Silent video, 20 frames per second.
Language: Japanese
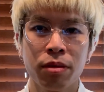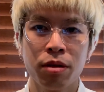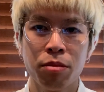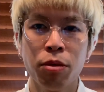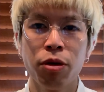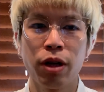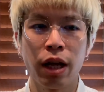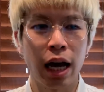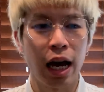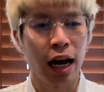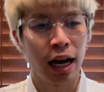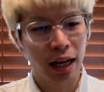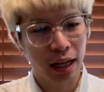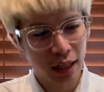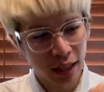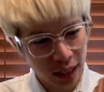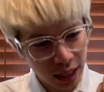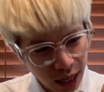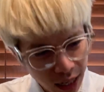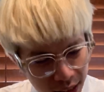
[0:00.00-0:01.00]
もうね、
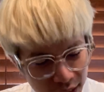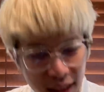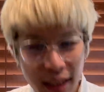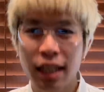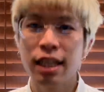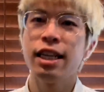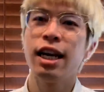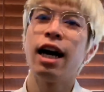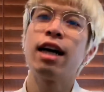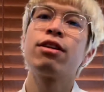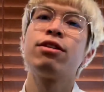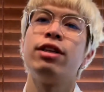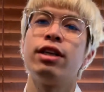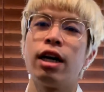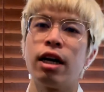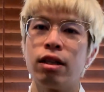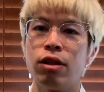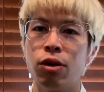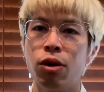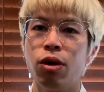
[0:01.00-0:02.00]
完全に悪意
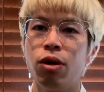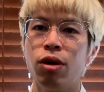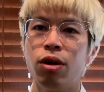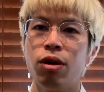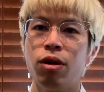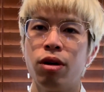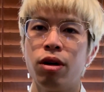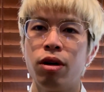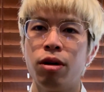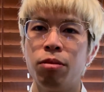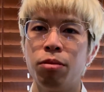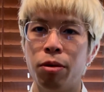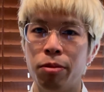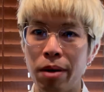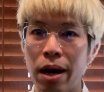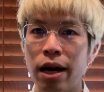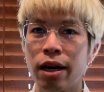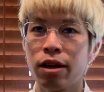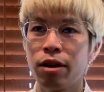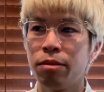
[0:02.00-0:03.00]
があるの。もう
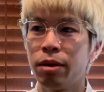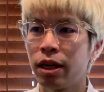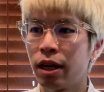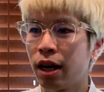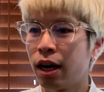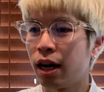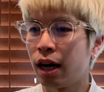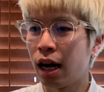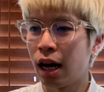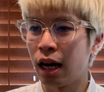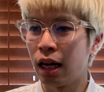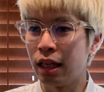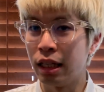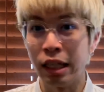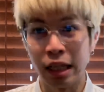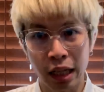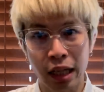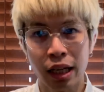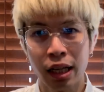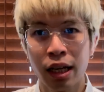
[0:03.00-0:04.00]
番組側
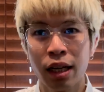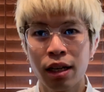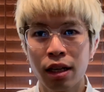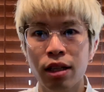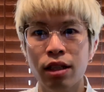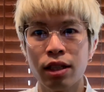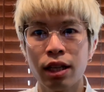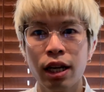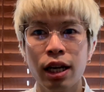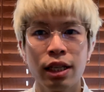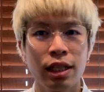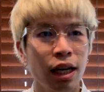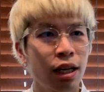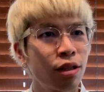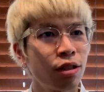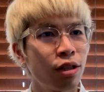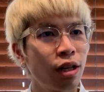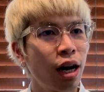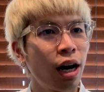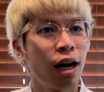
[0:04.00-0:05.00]
に、制
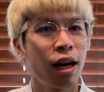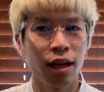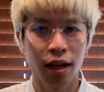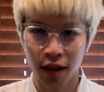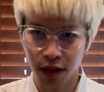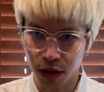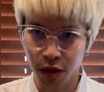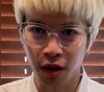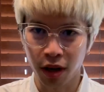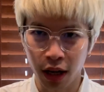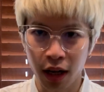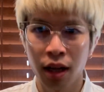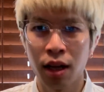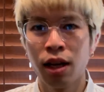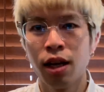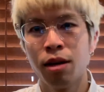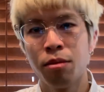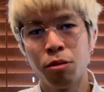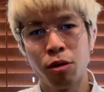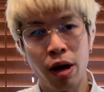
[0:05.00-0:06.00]
作側というか、
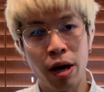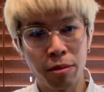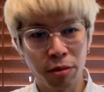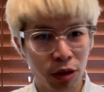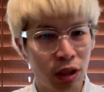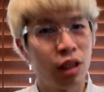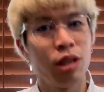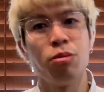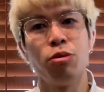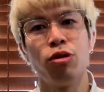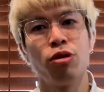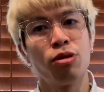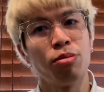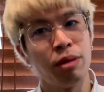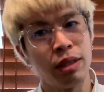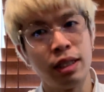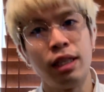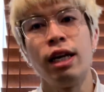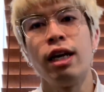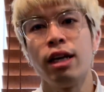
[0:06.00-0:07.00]
もう MC も含
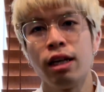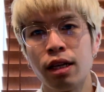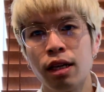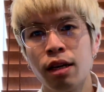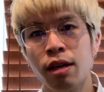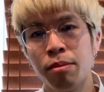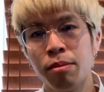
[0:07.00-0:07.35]
め全員、